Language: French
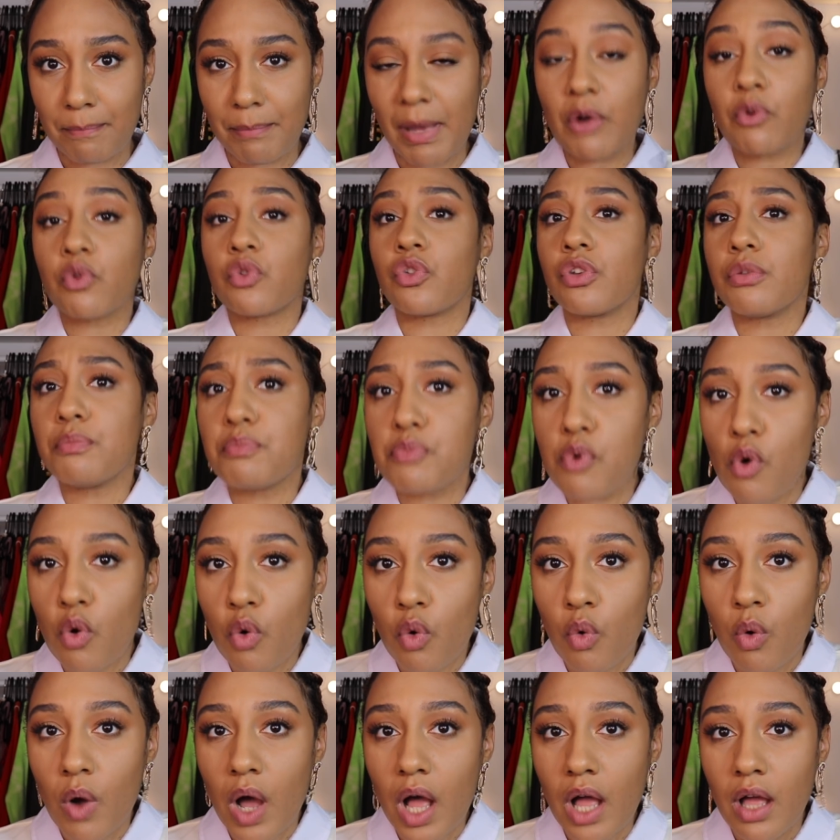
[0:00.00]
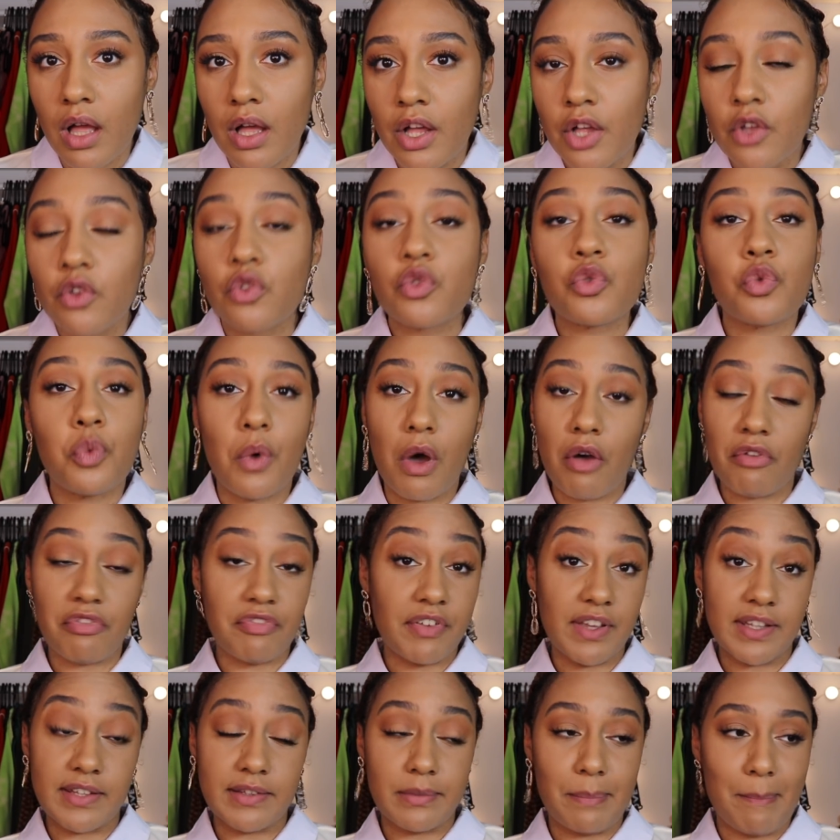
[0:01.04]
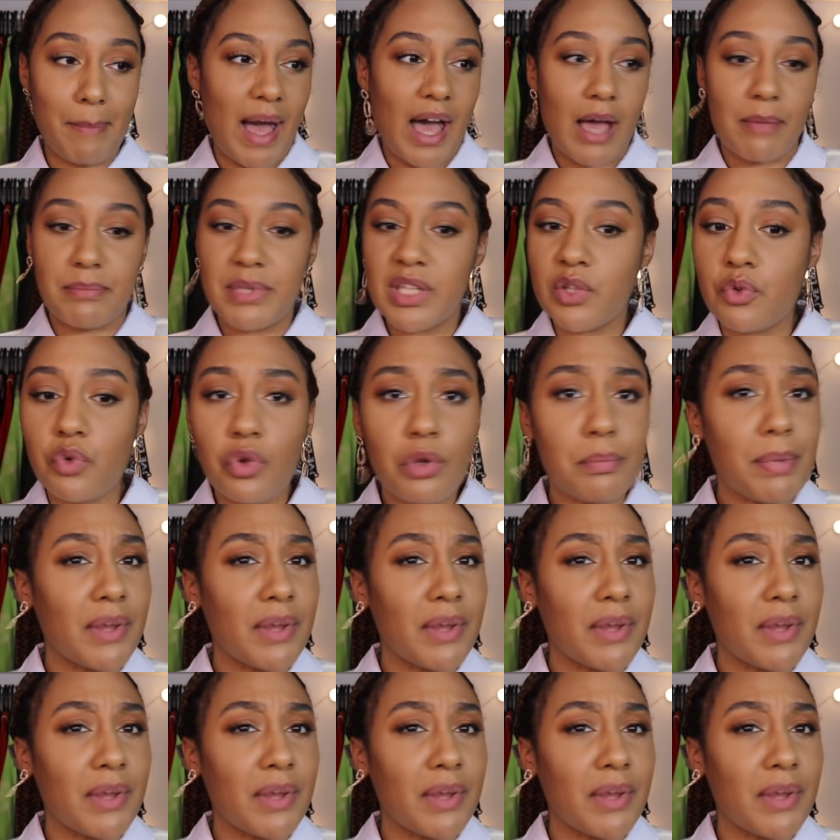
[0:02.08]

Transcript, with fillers: Pas conscientes pourquoi Soit en fait par habitude,